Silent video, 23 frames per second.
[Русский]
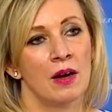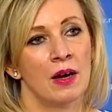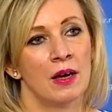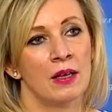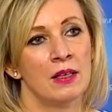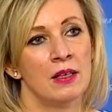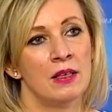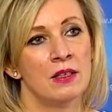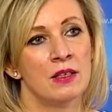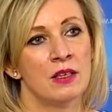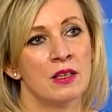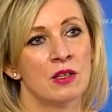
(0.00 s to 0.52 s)

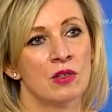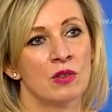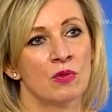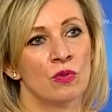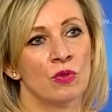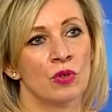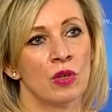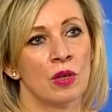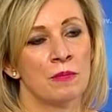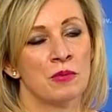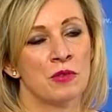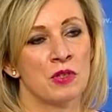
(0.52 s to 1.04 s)
они
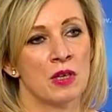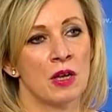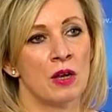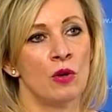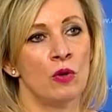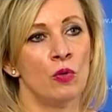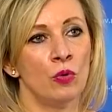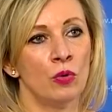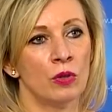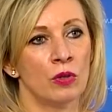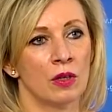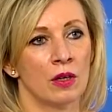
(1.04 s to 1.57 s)
действуют
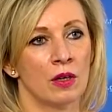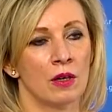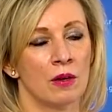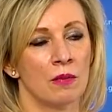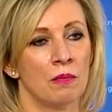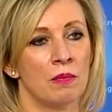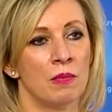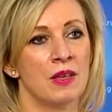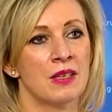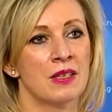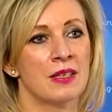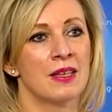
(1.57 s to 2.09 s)
абсолютно
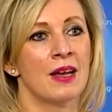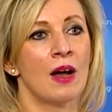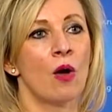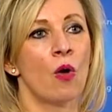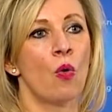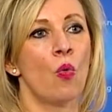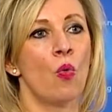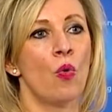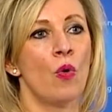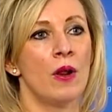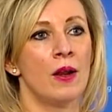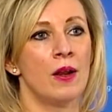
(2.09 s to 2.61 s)
без
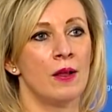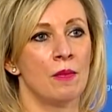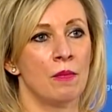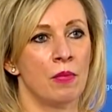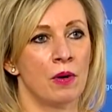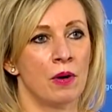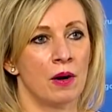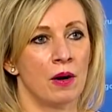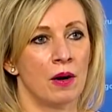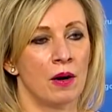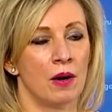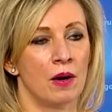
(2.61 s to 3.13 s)

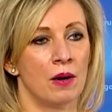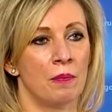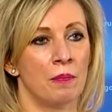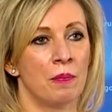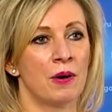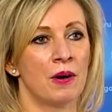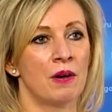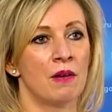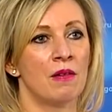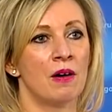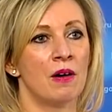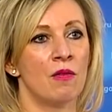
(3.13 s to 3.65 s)
какой-либо
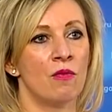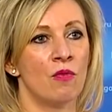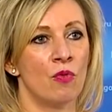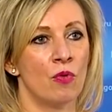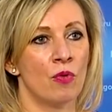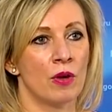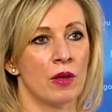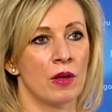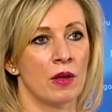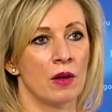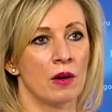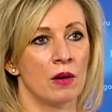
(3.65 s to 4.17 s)

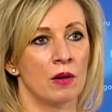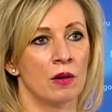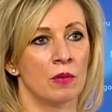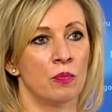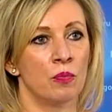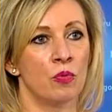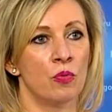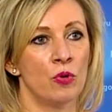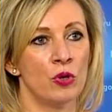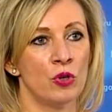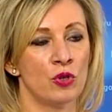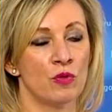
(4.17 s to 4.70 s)
правовой э,
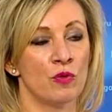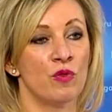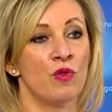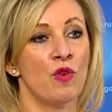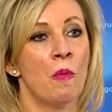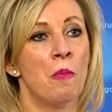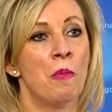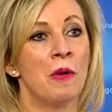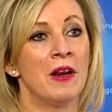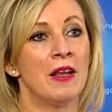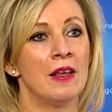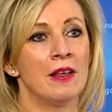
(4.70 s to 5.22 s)
почвы,
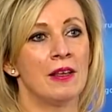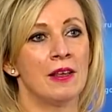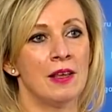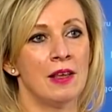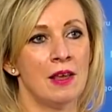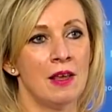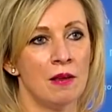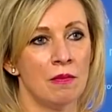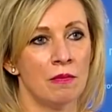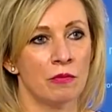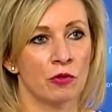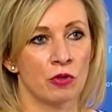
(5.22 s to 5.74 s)

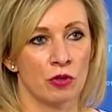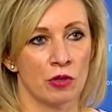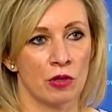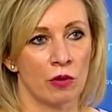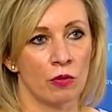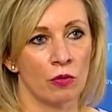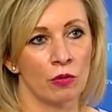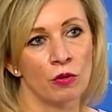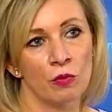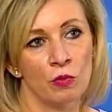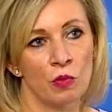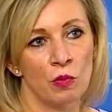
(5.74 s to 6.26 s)
вопреки
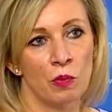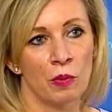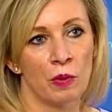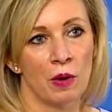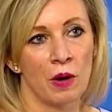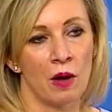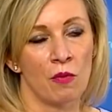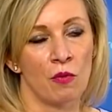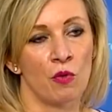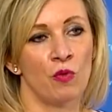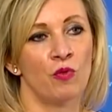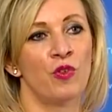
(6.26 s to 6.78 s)
международному
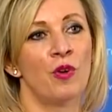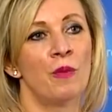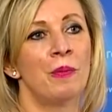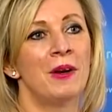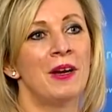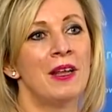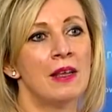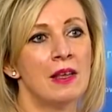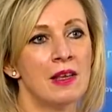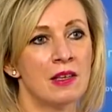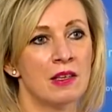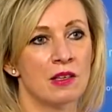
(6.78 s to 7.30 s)
праву,
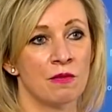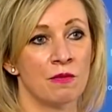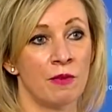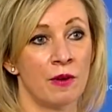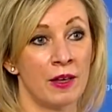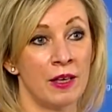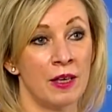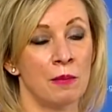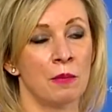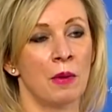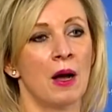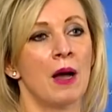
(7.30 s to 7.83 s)
вопреки
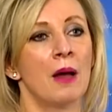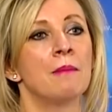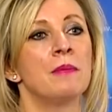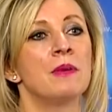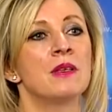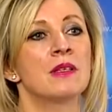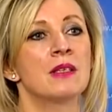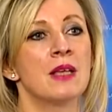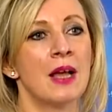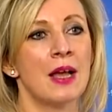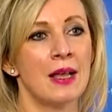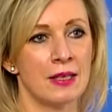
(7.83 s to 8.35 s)
своим
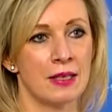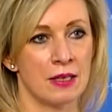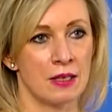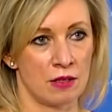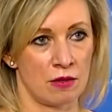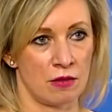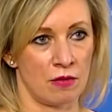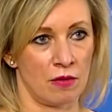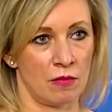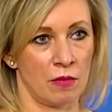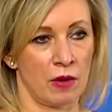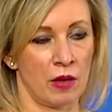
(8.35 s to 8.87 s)

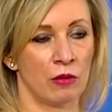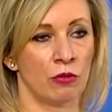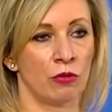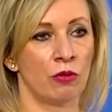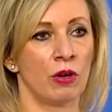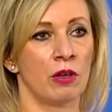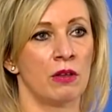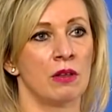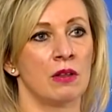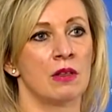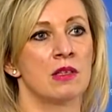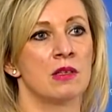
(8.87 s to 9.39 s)
обязательствам,
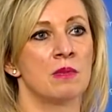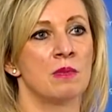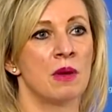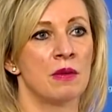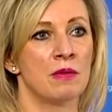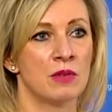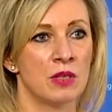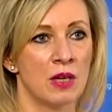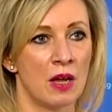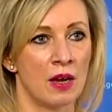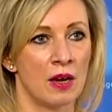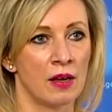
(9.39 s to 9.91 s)
которые они на себя
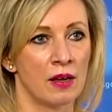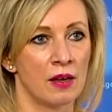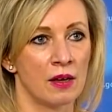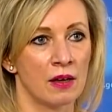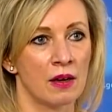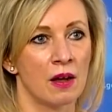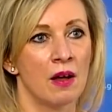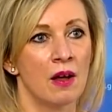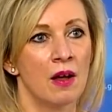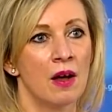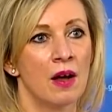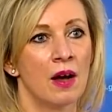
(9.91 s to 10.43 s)
взяли как
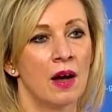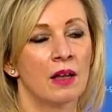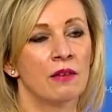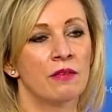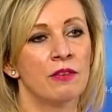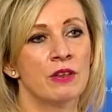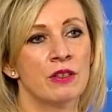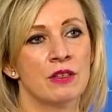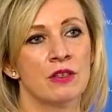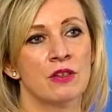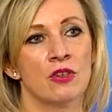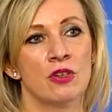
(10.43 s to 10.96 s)

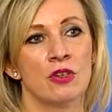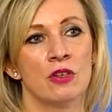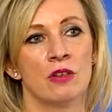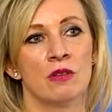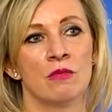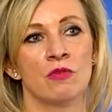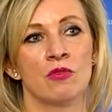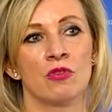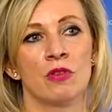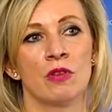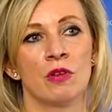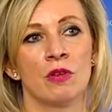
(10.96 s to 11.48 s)
ответственные
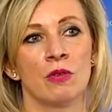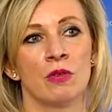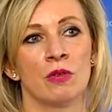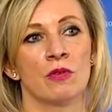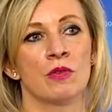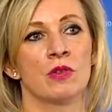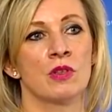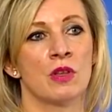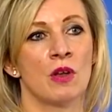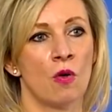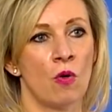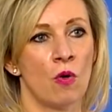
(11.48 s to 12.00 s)
члены
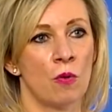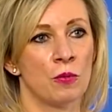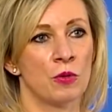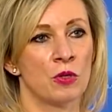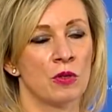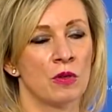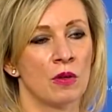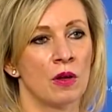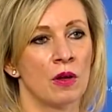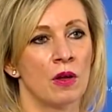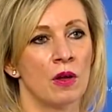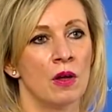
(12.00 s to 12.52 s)
международного
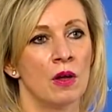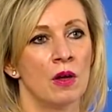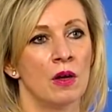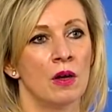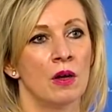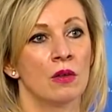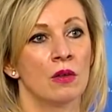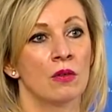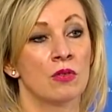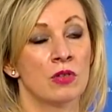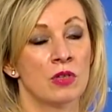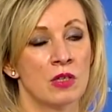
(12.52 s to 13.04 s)
сообщества.
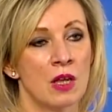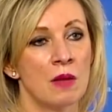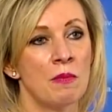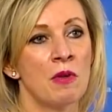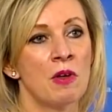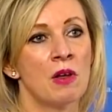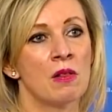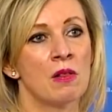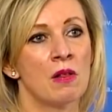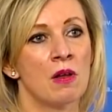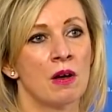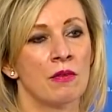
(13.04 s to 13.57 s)
Но
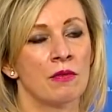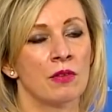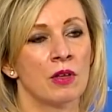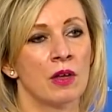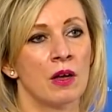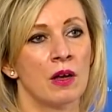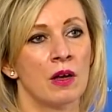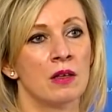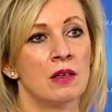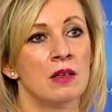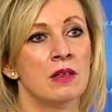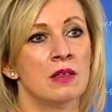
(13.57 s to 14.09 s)
самое
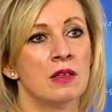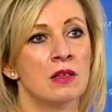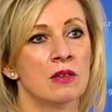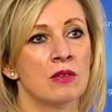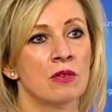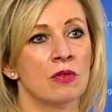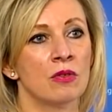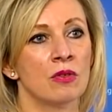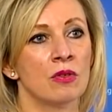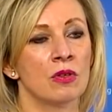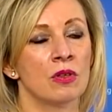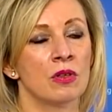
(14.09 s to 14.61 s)
главное, они
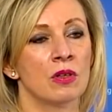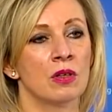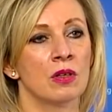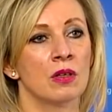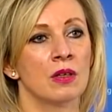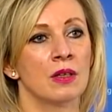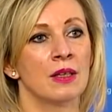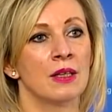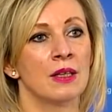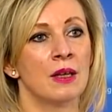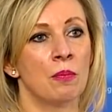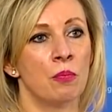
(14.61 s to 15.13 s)
действуют
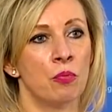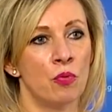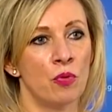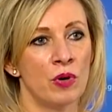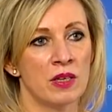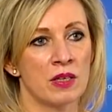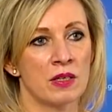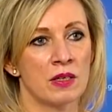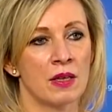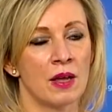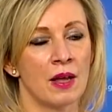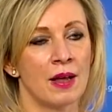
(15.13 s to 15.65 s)

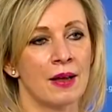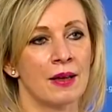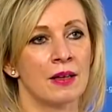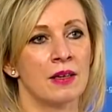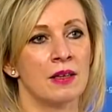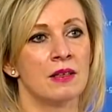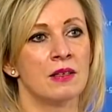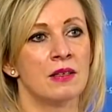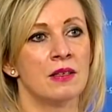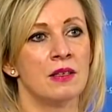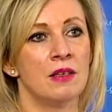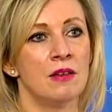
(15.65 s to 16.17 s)
напористо,
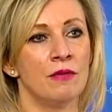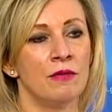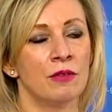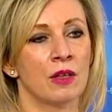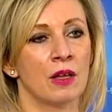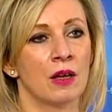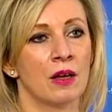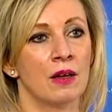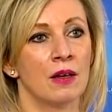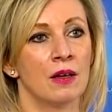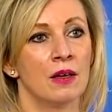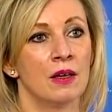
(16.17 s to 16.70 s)

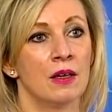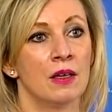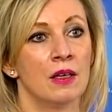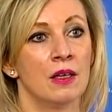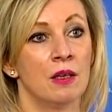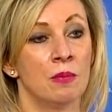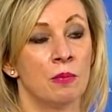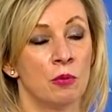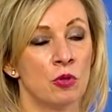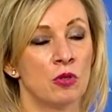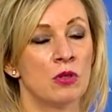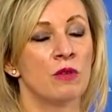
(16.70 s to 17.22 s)
агрессивно
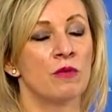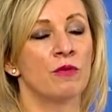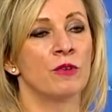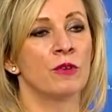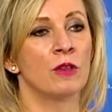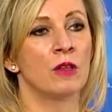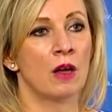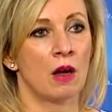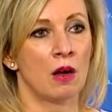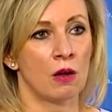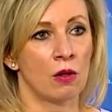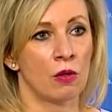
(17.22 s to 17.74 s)
и просто в
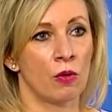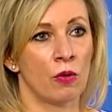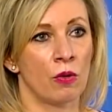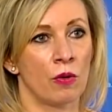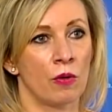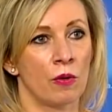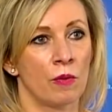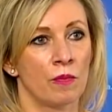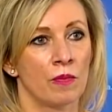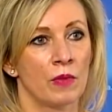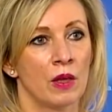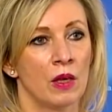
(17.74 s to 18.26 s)

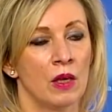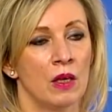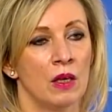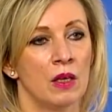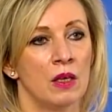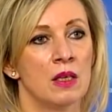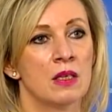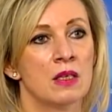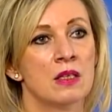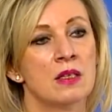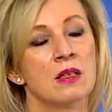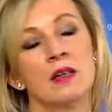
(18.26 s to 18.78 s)
наглую.
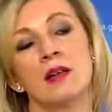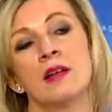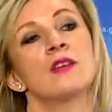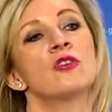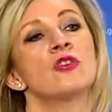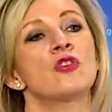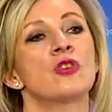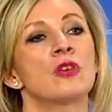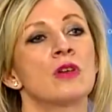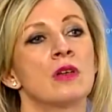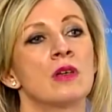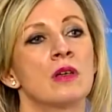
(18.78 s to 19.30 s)
Если
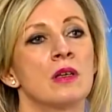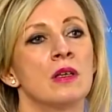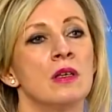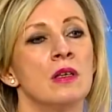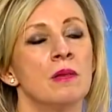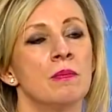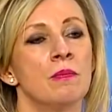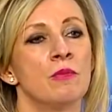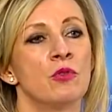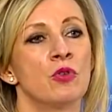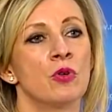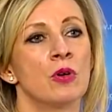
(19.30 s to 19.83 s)
раньше
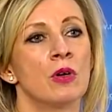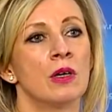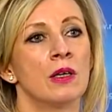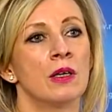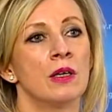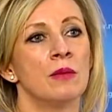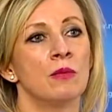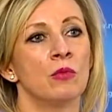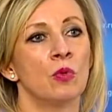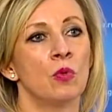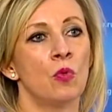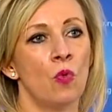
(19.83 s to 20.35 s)
они еще
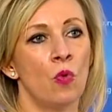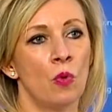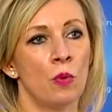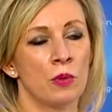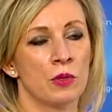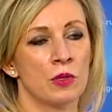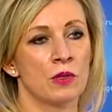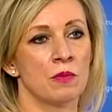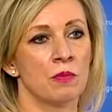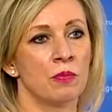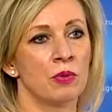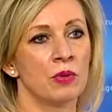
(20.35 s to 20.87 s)
каким-то
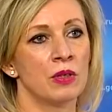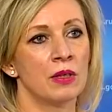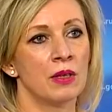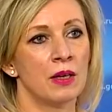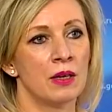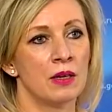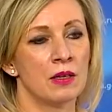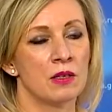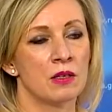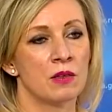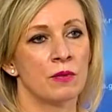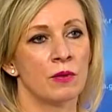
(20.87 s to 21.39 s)
образом
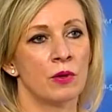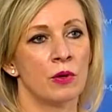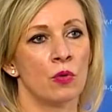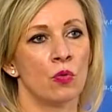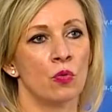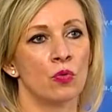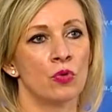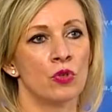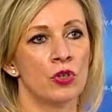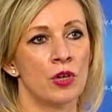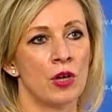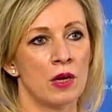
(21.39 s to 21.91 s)
пытались свое
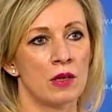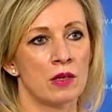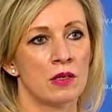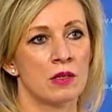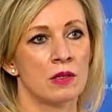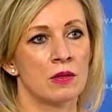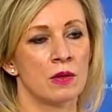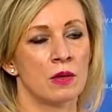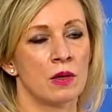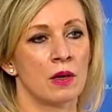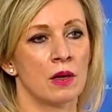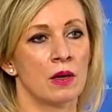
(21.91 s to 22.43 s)

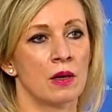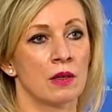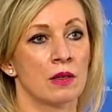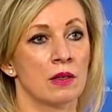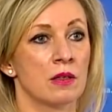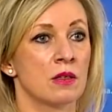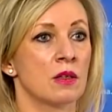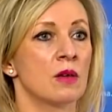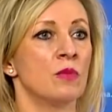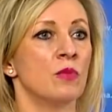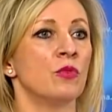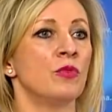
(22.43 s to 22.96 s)
участие как-то
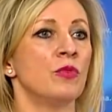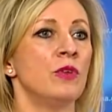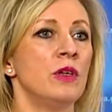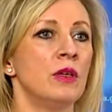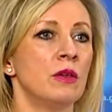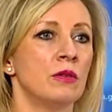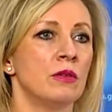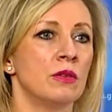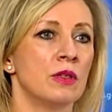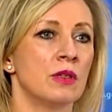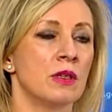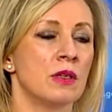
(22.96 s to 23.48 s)

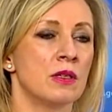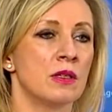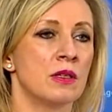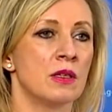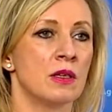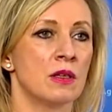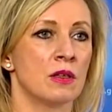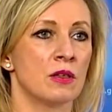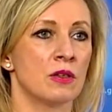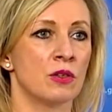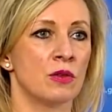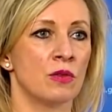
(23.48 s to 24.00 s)
закамуфлировать или
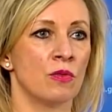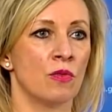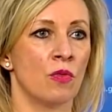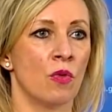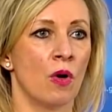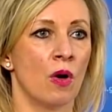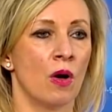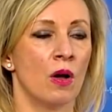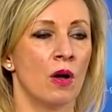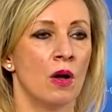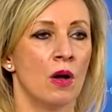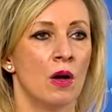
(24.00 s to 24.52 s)
сделать
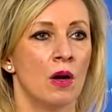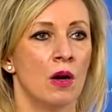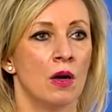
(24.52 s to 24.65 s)
его